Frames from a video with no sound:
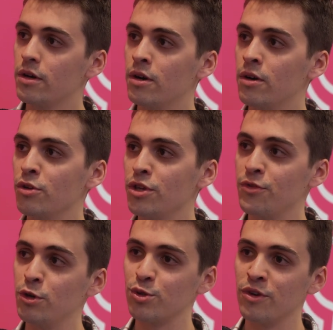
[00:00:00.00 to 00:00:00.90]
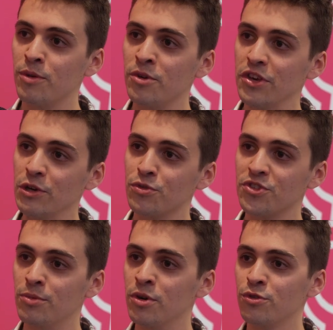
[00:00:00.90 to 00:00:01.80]
Euh, on a fait le choix vraiment très
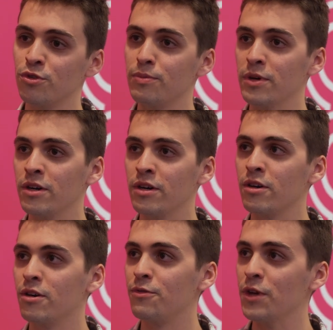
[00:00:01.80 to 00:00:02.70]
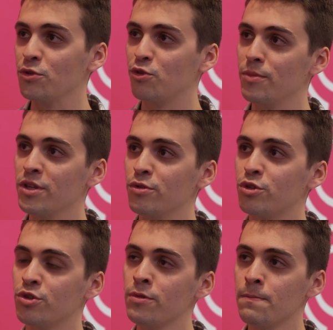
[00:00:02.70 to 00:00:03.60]
consciemment de ne pas faire de combat dans
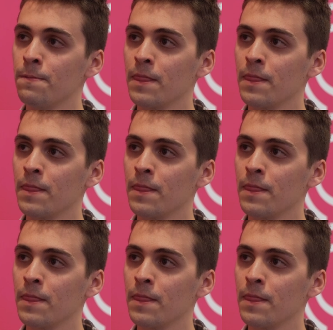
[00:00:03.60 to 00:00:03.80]
notre jeu.